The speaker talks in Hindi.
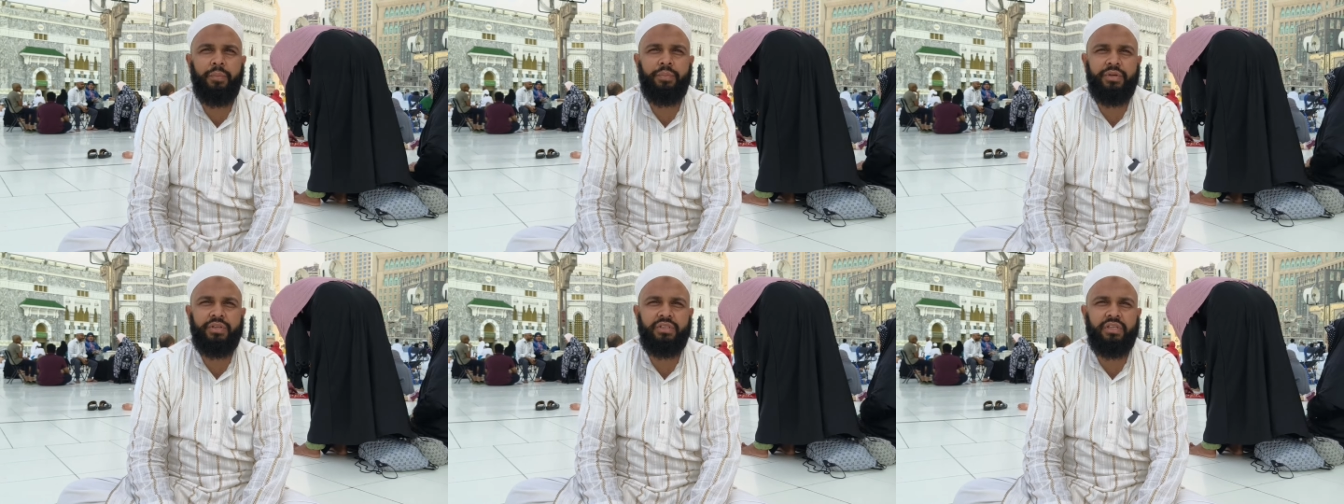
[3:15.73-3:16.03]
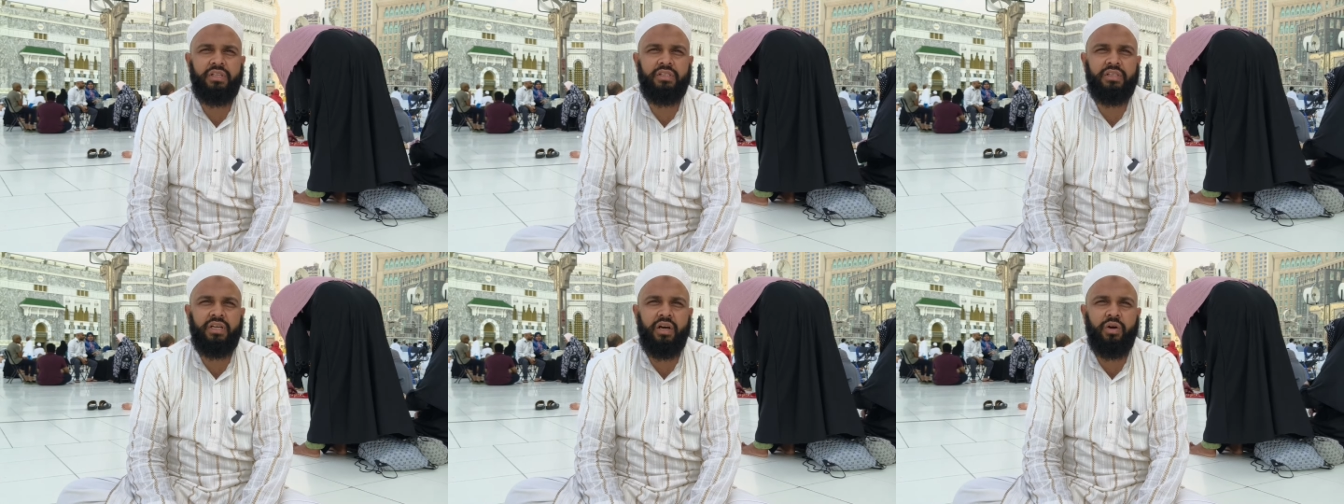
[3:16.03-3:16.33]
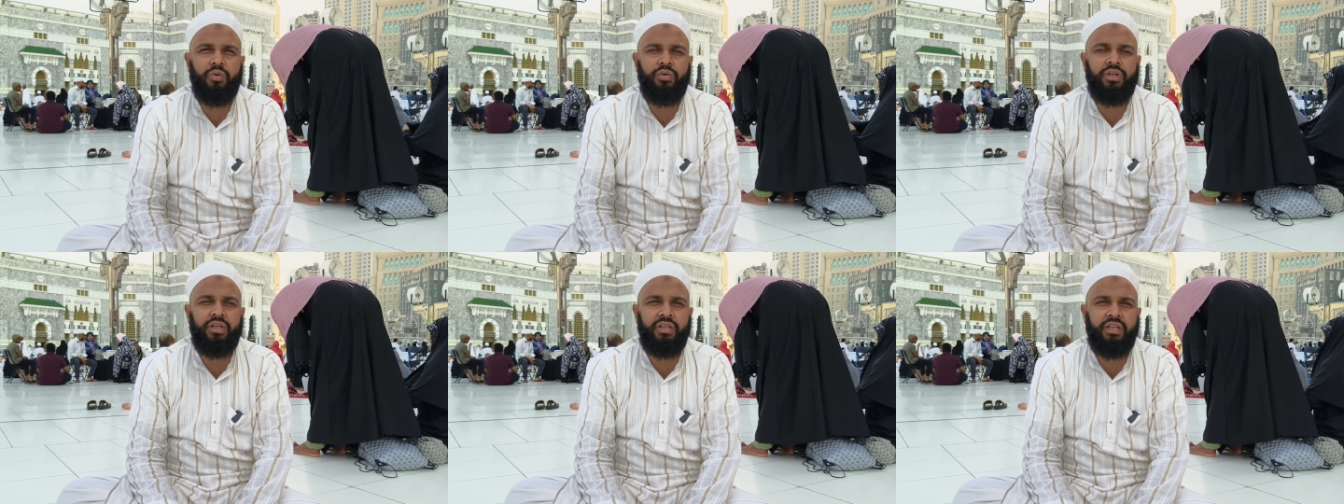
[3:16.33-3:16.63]
आप इस चीज़
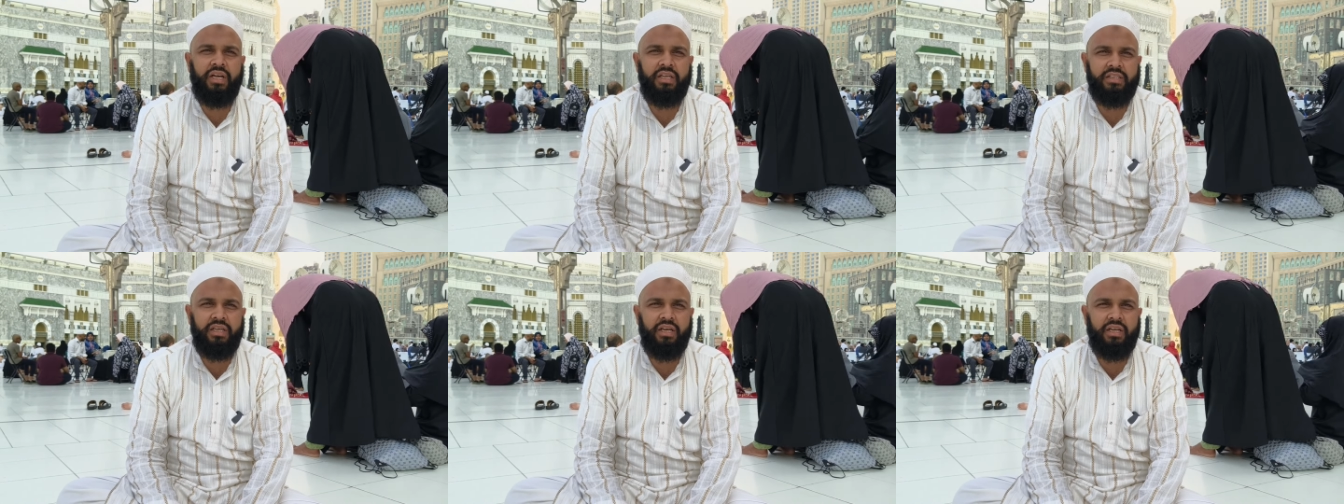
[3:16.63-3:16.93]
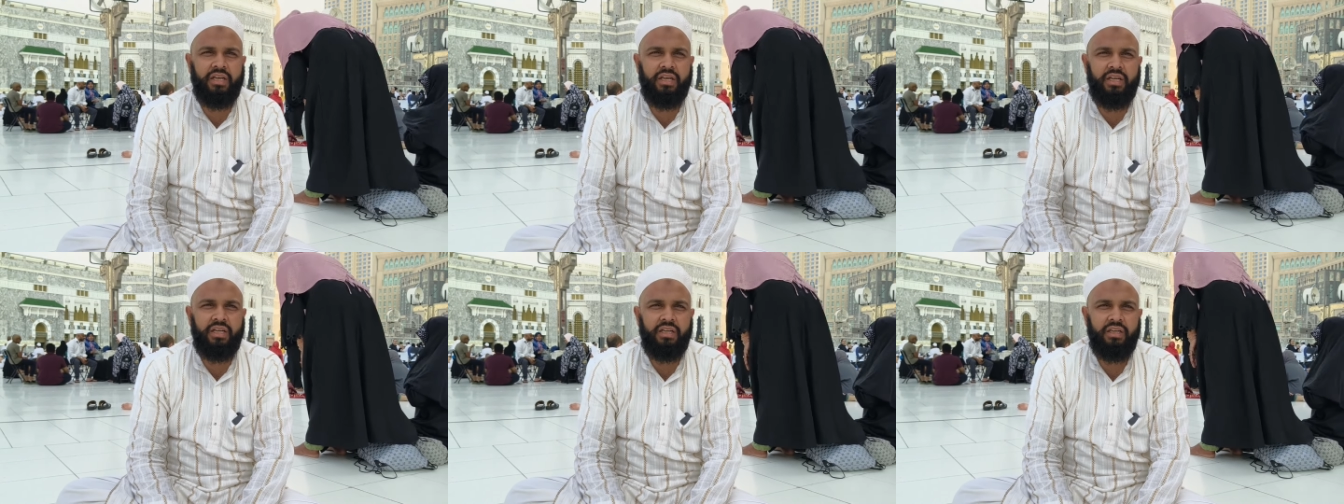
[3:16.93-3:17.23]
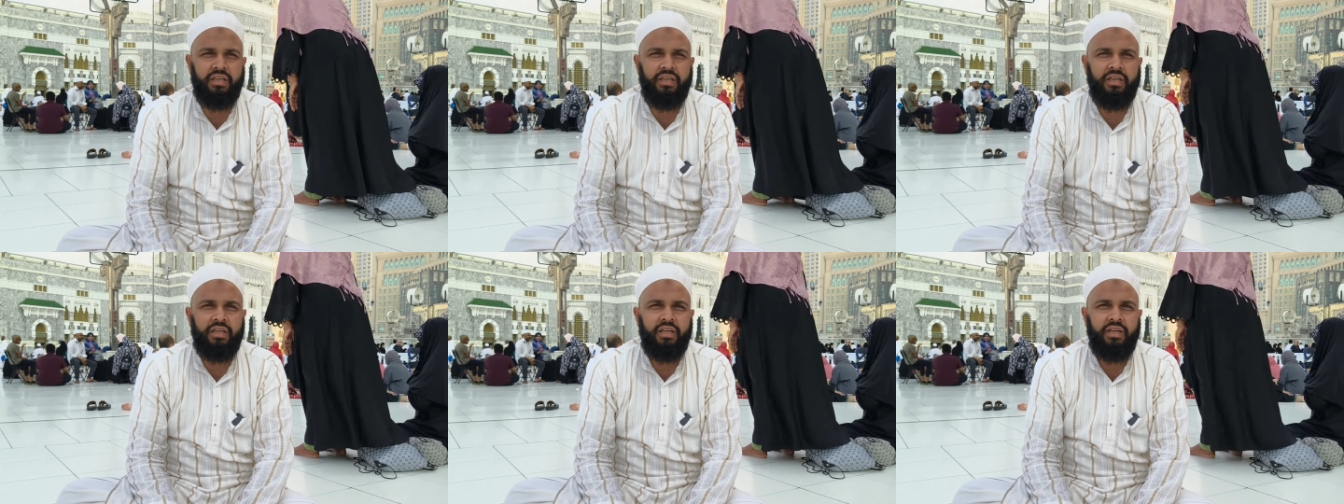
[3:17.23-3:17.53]
का ख़ुद अंदाज़ा करें
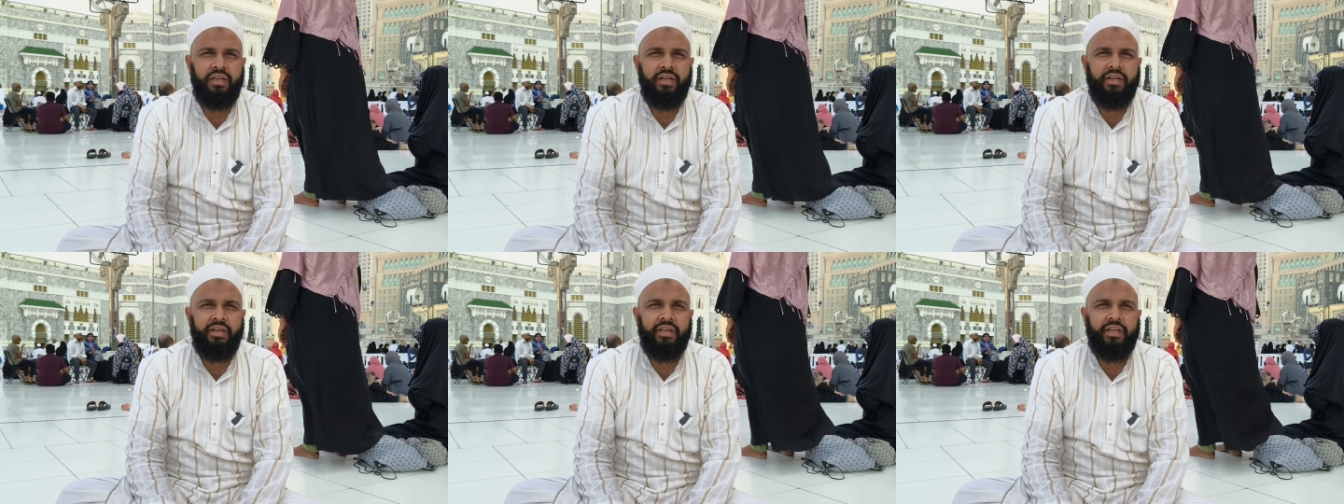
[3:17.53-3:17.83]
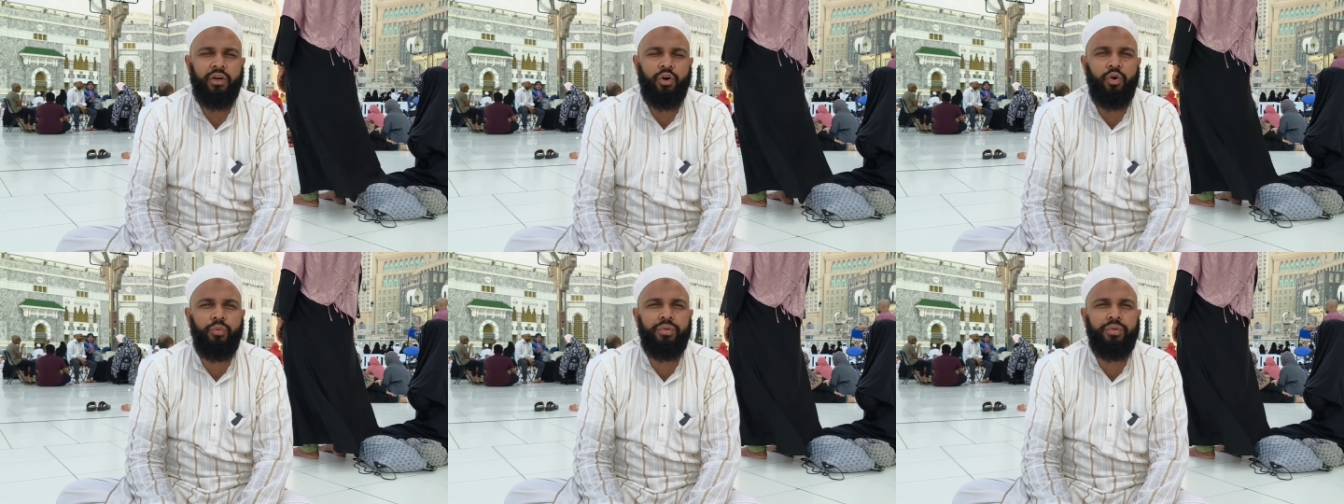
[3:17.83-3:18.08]
कि